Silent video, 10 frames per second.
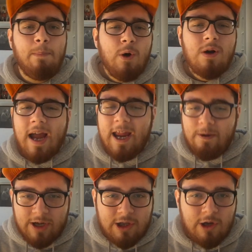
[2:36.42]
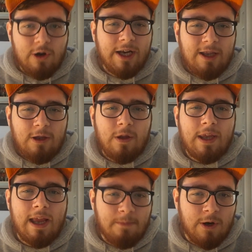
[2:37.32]
Boca es nuestro grito
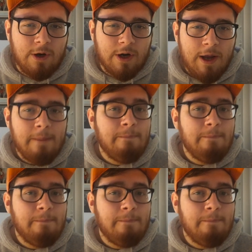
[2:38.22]
de amor.